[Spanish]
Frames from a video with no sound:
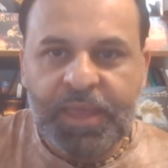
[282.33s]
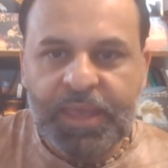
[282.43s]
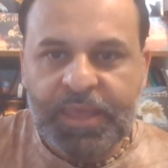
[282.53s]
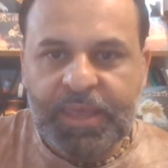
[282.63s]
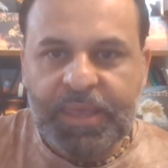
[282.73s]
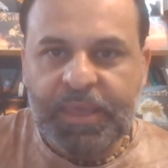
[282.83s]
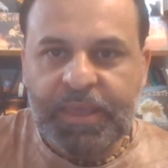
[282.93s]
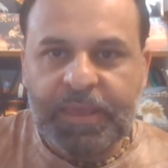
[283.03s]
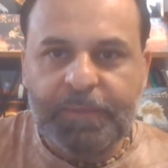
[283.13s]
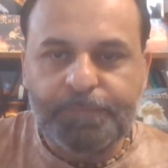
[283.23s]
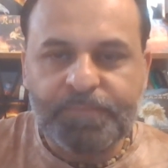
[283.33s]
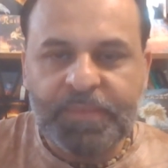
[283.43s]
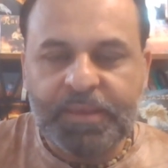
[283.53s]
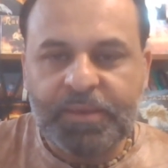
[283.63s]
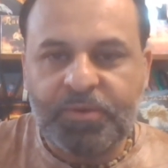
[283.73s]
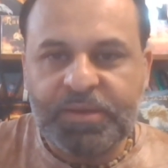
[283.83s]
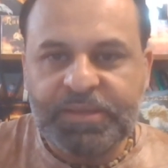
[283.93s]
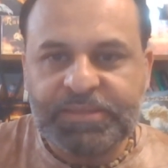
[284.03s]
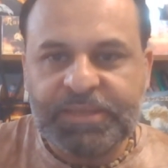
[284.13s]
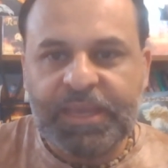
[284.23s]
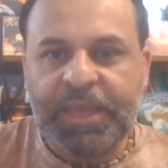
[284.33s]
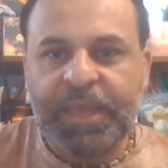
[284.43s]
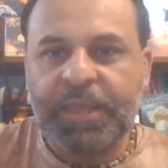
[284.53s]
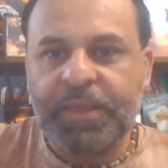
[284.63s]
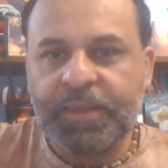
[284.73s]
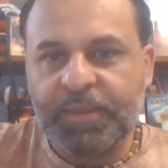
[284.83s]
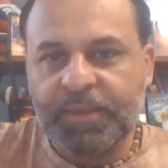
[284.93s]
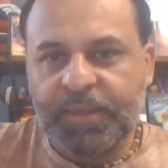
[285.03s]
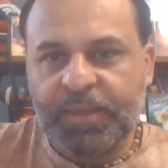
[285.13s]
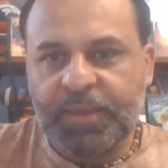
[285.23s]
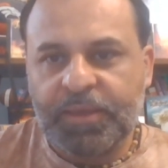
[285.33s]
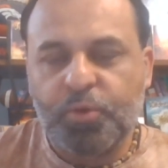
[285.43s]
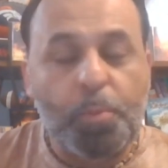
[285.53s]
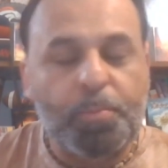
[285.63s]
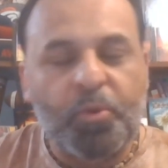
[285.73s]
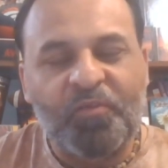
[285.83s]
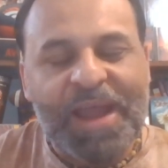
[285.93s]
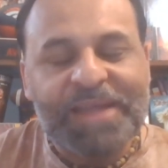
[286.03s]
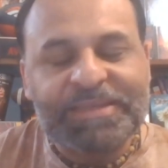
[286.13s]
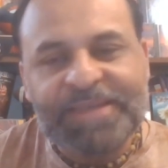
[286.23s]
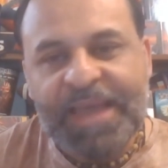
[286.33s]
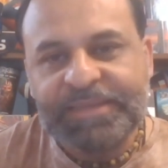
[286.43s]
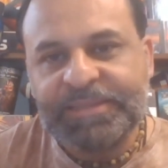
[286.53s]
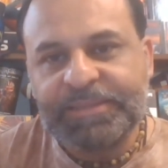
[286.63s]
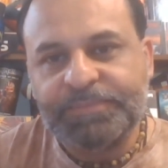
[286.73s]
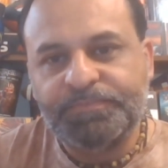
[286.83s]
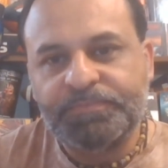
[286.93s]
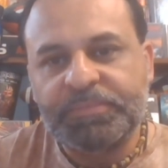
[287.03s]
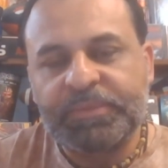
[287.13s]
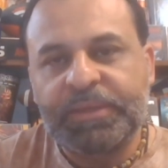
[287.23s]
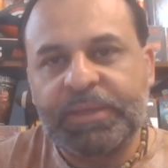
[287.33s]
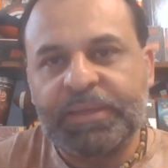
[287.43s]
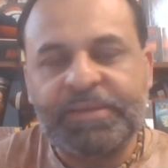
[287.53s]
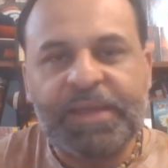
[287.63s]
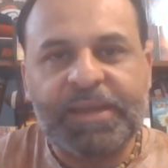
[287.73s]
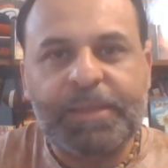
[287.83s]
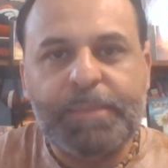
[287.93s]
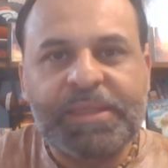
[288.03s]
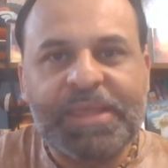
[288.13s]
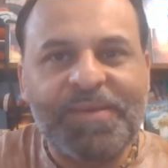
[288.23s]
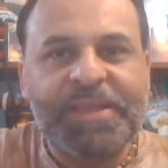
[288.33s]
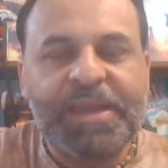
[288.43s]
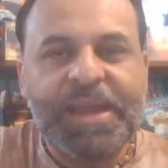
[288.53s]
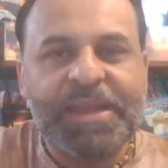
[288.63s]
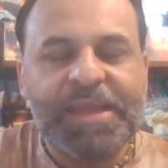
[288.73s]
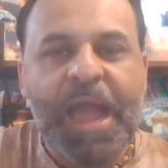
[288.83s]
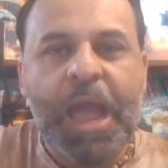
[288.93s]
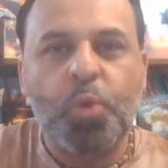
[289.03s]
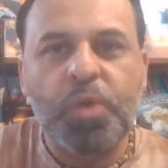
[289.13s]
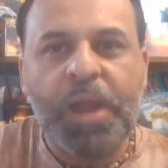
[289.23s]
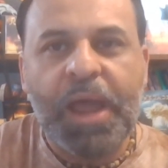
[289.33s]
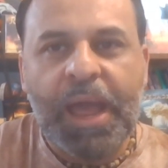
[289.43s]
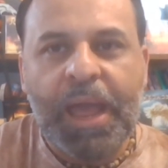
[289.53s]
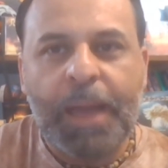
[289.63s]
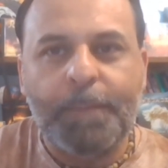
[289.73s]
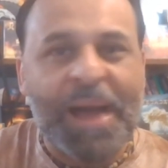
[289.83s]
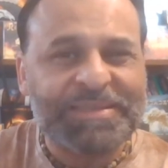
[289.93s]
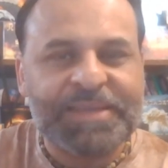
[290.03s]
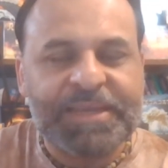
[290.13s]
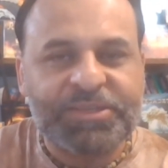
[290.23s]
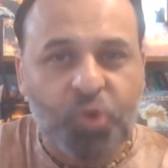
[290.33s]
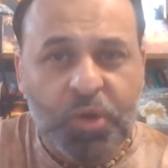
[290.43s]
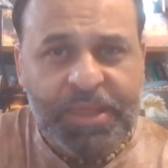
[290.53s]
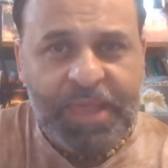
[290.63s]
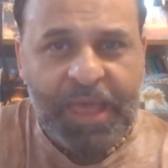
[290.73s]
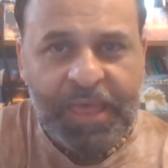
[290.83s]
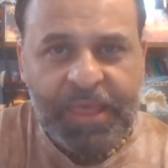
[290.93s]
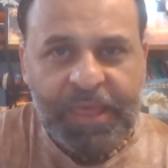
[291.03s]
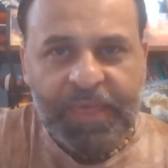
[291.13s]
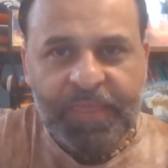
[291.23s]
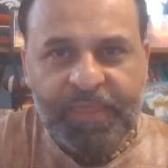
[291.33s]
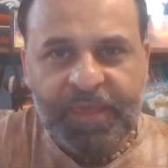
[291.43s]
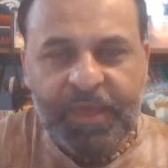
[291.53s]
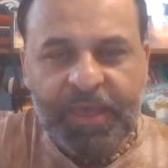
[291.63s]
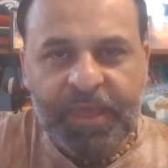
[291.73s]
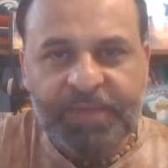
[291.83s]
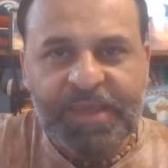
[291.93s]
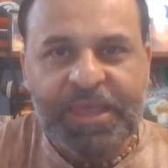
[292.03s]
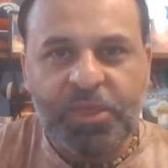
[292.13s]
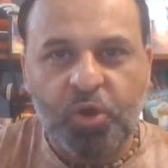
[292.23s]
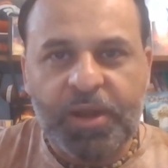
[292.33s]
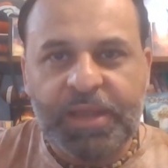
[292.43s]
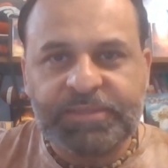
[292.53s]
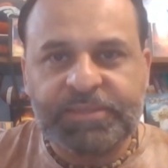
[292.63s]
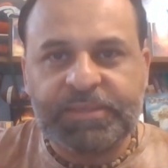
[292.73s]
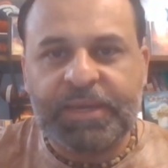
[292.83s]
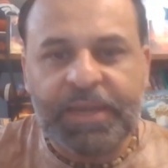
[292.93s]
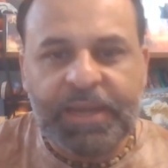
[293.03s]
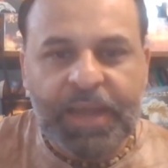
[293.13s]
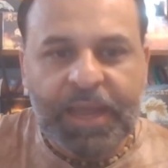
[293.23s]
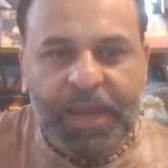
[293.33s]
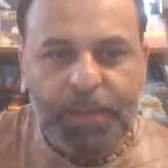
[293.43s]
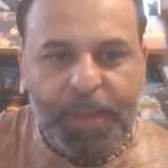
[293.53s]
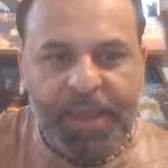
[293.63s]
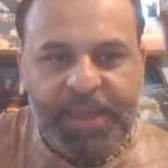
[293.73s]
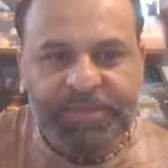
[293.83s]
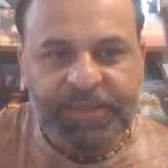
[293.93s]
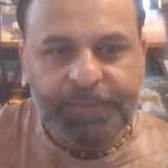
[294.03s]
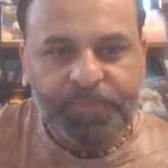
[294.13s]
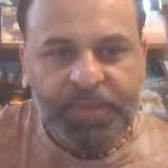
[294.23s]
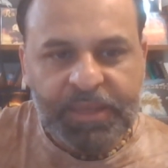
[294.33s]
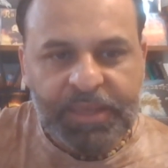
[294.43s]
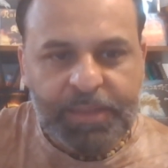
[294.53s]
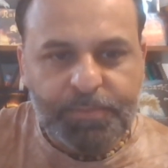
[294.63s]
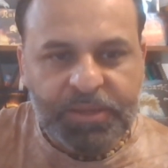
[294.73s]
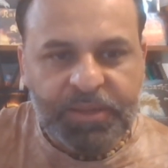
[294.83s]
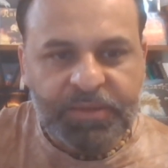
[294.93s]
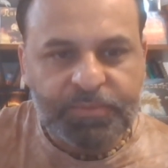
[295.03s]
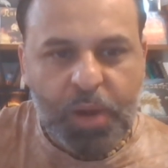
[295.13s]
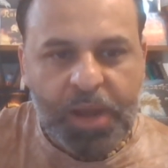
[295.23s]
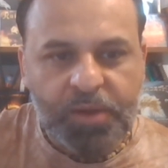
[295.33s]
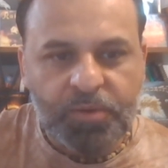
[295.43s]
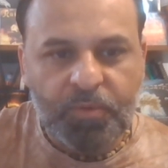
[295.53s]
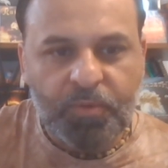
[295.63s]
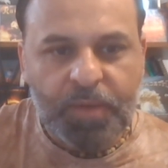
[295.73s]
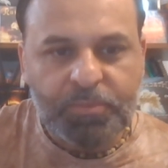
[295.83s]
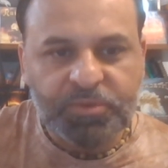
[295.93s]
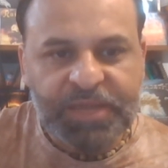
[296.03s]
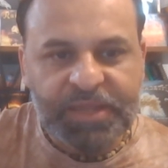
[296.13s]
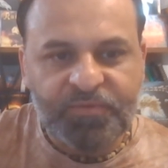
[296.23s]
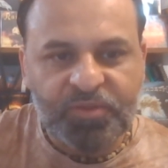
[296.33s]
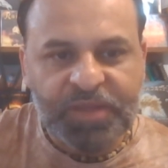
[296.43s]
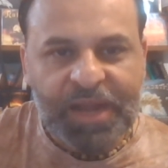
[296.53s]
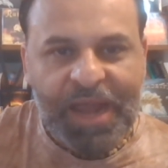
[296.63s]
eh, con este grupo francés, que ciertamente debe tener ya una base sólida de seguidores en aquel país. Y pues bueno, lo vamos a disfrutar